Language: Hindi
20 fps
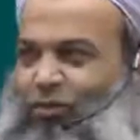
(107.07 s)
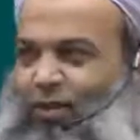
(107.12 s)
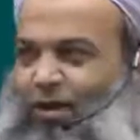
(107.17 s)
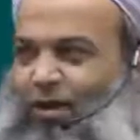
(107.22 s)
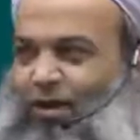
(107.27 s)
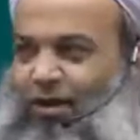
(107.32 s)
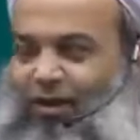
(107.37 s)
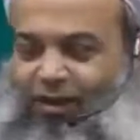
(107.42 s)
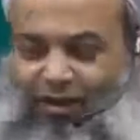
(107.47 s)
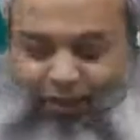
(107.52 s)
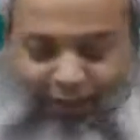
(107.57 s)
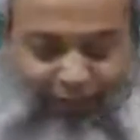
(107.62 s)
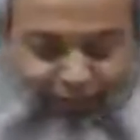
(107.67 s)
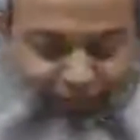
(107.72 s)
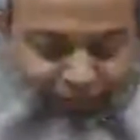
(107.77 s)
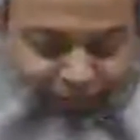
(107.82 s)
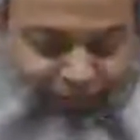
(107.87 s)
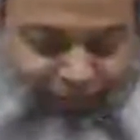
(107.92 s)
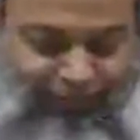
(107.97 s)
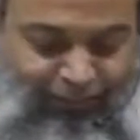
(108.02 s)
गुमान रखे
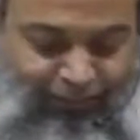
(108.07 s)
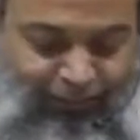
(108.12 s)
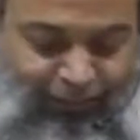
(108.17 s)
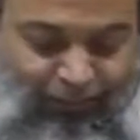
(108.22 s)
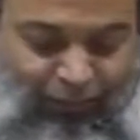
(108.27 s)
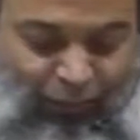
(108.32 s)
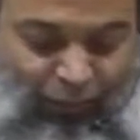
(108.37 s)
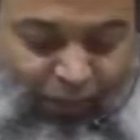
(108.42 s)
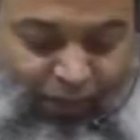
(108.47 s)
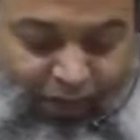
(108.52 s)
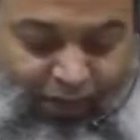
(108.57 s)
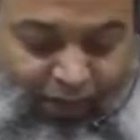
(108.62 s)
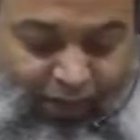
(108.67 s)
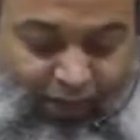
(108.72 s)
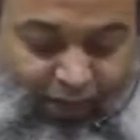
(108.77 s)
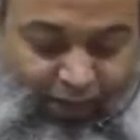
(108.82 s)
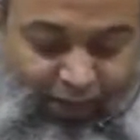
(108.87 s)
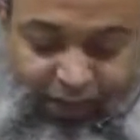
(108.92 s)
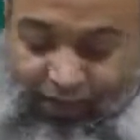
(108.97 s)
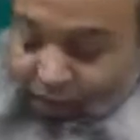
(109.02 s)
तो इस
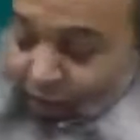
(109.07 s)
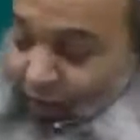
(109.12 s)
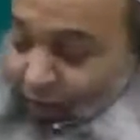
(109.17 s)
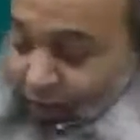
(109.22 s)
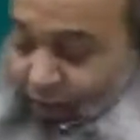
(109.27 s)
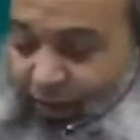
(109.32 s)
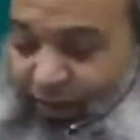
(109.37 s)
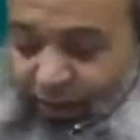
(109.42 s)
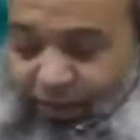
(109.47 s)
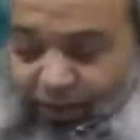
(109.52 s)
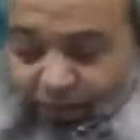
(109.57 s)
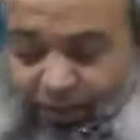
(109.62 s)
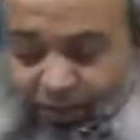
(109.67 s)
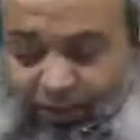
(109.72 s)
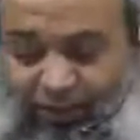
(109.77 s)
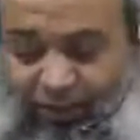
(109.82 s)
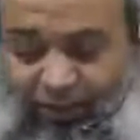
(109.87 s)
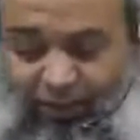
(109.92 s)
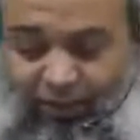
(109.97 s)
तरीके से ये इबादत बन